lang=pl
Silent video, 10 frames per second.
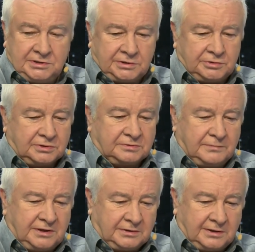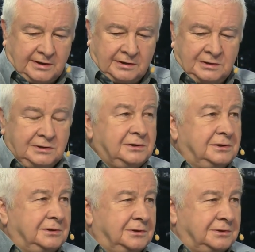nie ksiądz Mędlar,
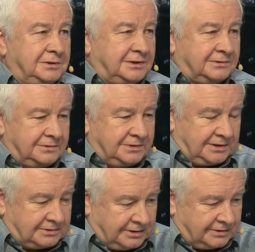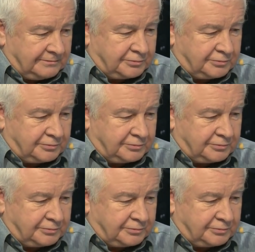nie, nie ten